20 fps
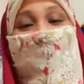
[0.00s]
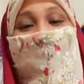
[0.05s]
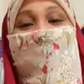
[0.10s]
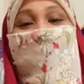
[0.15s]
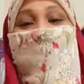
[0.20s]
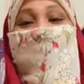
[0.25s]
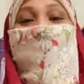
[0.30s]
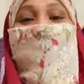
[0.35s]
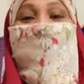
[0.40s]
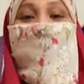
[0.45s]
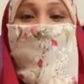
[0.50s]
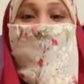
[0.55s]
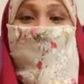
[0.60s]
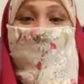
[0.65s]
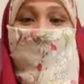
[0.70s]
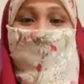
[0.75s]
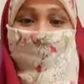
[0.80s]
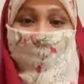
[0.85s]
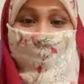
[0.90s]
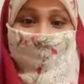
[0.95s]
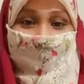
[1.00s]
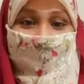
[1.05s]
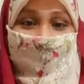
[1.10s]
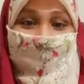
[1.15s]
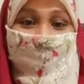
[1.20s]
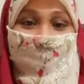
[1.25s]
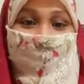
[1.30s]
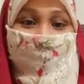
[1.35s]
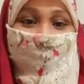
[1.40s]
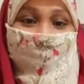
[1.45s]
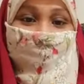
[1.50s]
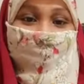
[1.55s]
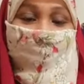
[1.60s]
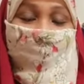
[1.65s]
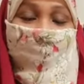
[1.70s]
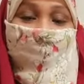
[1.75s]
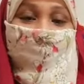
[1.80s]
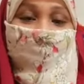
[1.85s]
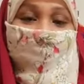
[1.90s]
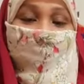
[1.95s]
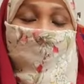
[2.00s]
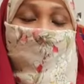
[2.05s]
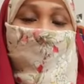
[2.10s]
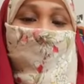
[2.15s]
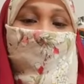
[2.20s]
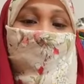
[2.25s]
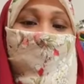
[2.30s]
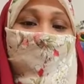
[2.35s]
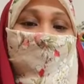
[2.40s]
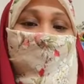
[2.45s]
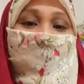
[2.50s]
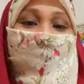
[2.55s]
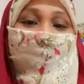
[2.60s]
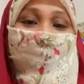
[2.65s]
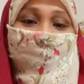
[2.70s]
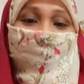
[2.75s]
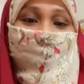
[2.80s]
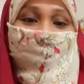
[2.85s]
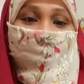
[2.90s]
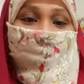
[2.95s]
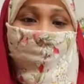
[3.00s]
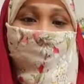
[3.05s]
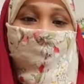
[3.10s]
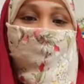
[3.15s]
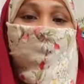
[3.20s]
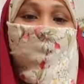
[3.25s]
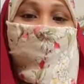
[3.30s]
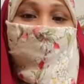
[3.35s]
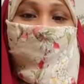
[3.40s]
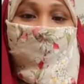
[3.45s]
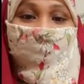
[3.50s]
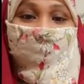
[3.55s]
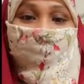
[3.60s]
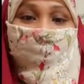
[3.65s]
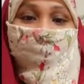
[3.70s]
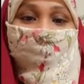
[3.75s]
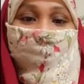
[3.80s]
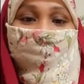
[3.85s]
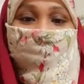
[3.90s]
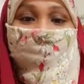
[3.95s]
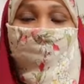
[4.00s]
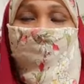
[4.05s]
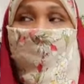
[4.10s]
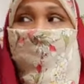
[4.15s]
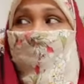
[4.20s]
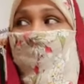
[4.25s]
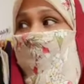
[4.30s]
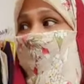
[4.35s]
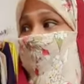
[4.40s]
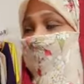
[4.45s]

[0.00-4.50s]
আমি এখানে একটু লাইভ করব আর একটু ভিডিও করব আমার